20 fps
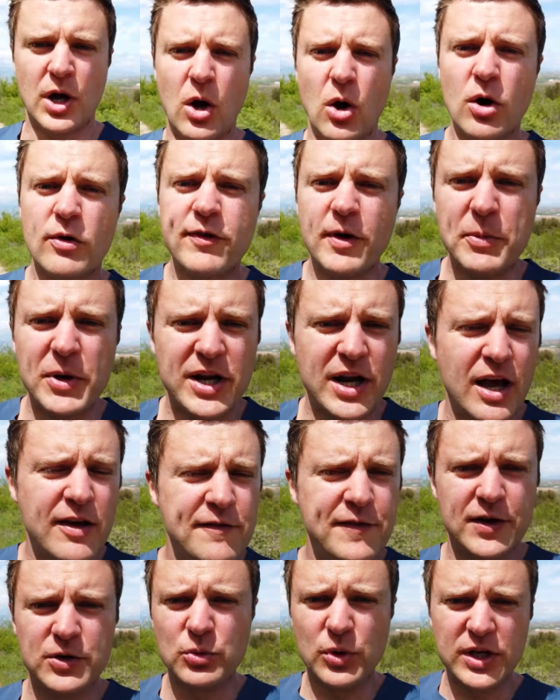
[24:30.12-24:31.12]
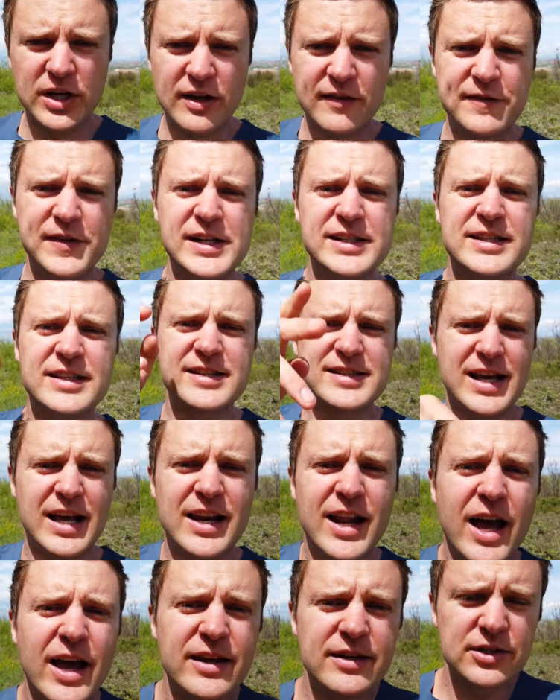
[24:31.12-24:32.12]
Oder auch, wenn man einfach nur in der Wildnis
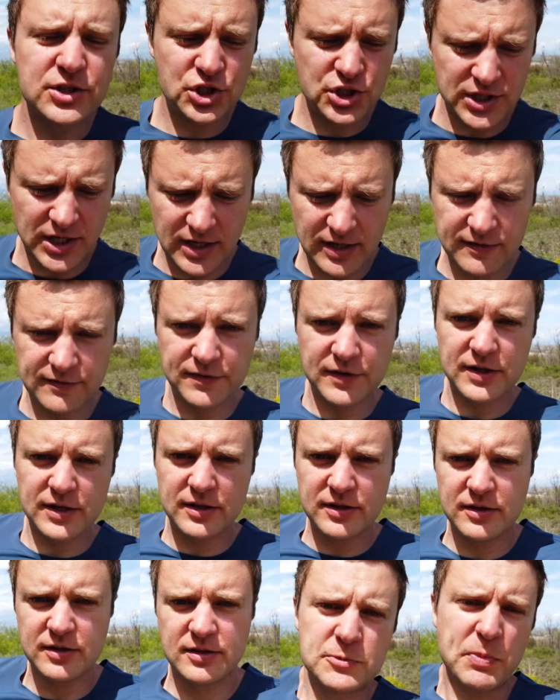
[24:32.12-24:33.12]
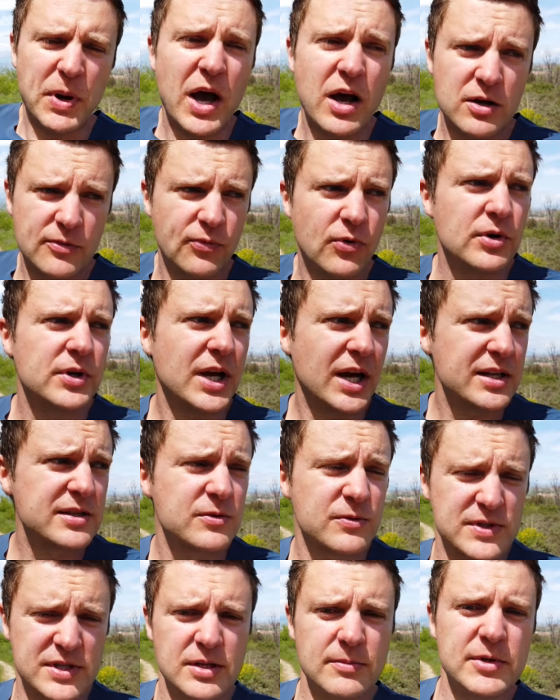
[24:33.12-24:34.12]
alleine stehen will, ist Park for Night
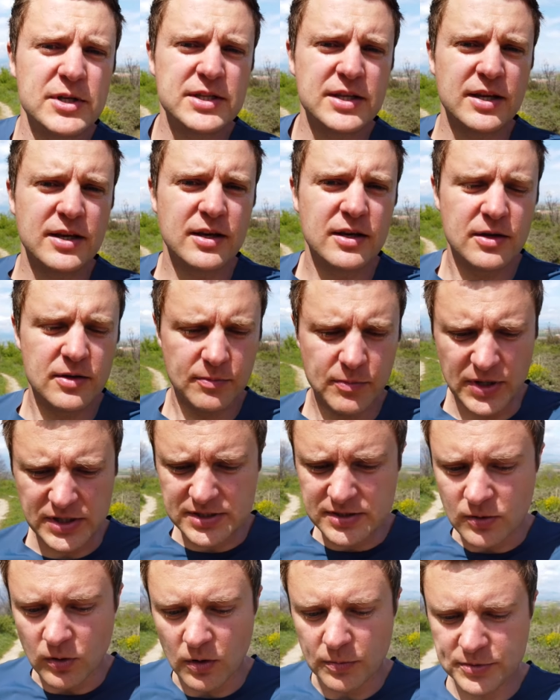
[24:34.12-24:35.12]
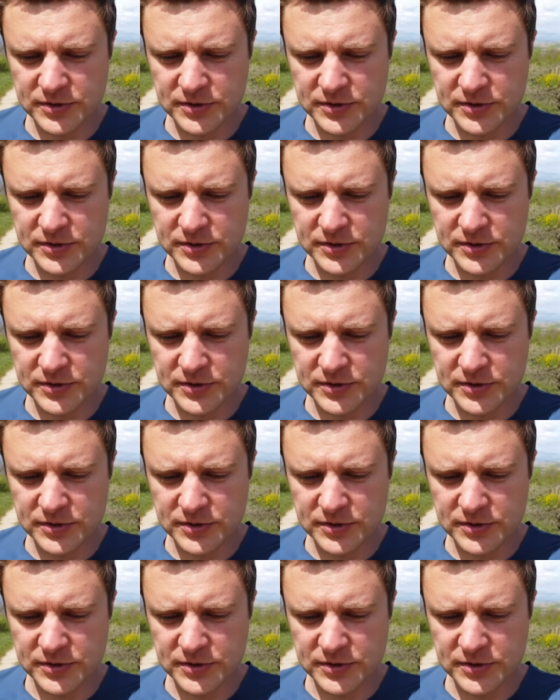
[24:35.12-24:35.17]
so ziemlich die beste